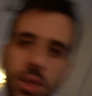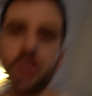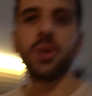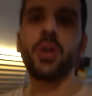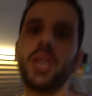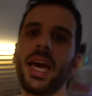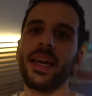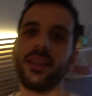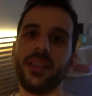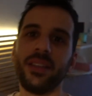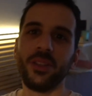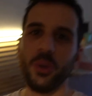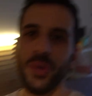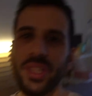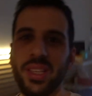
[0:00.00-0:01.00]

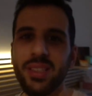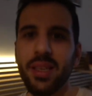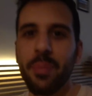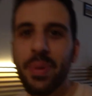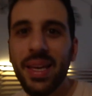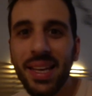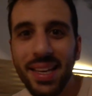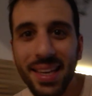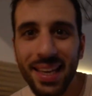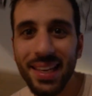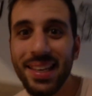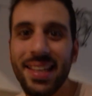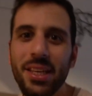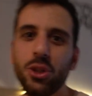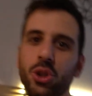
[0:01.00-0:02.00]
Ok, dovete sapere che
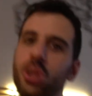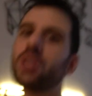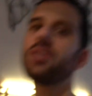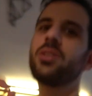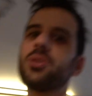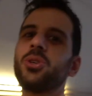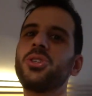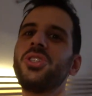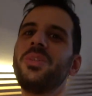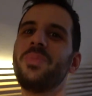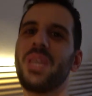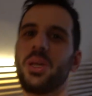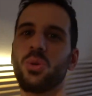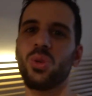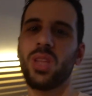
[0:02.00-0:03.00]
nei giorni scorsi
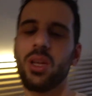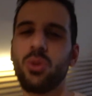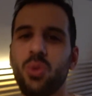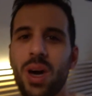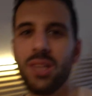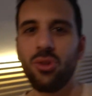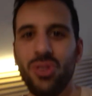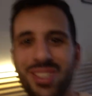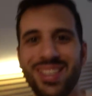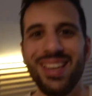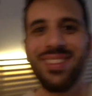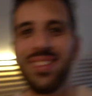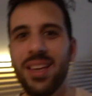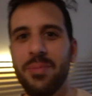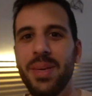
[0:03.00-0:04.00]
mi ero tatuato
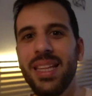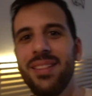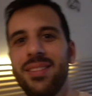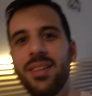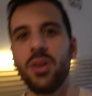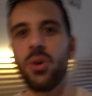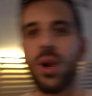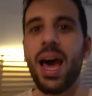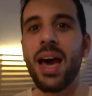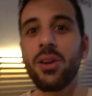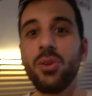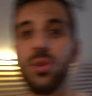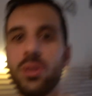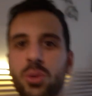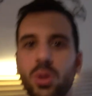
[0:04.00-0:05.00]
esattamente
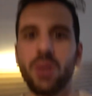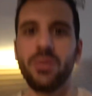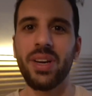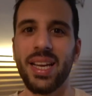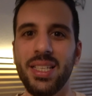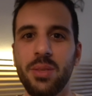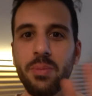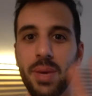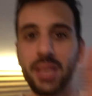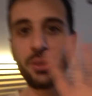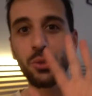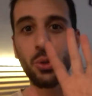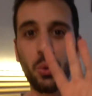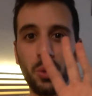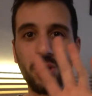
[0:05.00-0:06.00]
l'orario in cui avrei
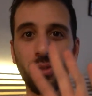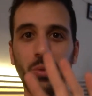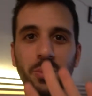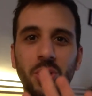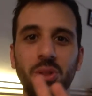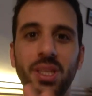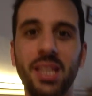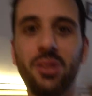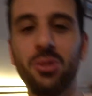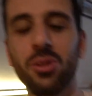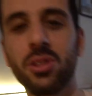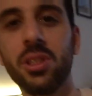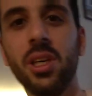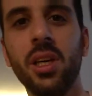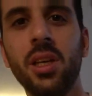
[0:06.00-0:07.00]
smesso questo mio detox.